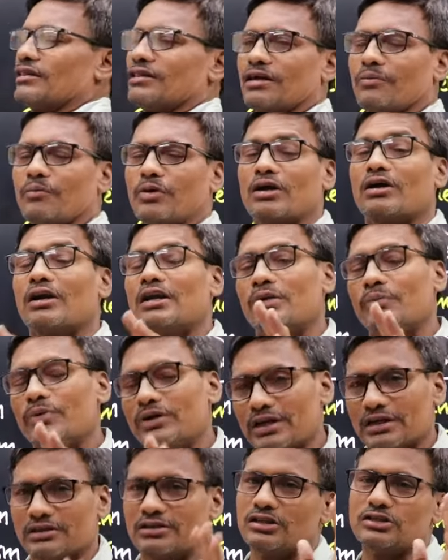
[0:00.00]
అనేది మనకు
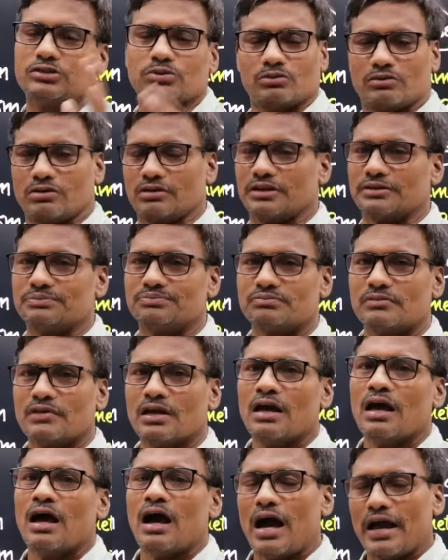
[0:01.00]
లిమిటేషన్స్ ఉంటుంది
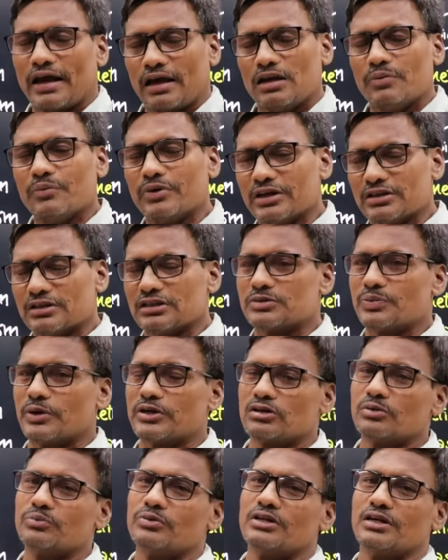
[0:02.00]
ఆ యొక్క లిమిటేషన్స్
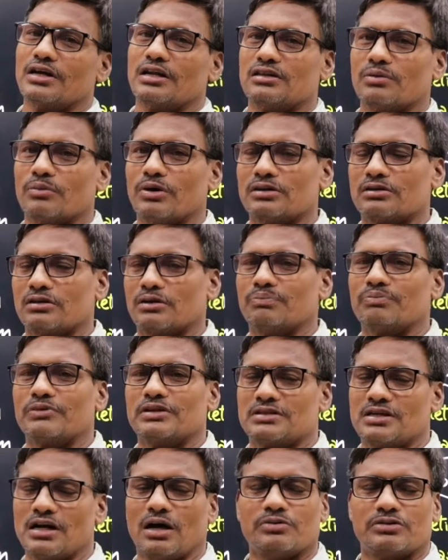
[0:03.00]
పట్టుకుని ముందుకు వెళ్తే మాత్రం
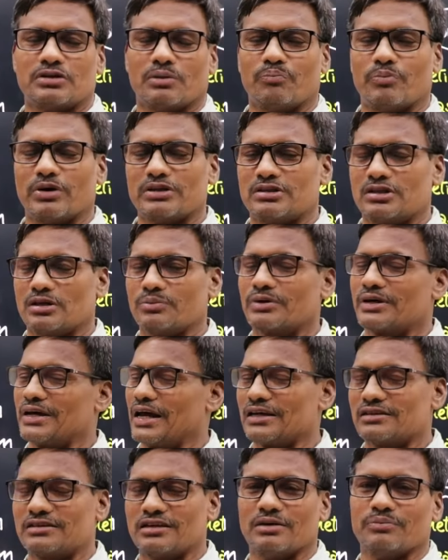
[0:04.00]
జాబ్ సంపాదించడం
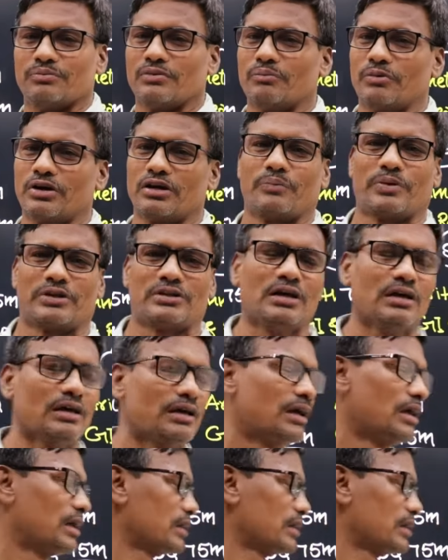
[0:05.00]
క్యాక్ చేయడం మనకు పెద్ద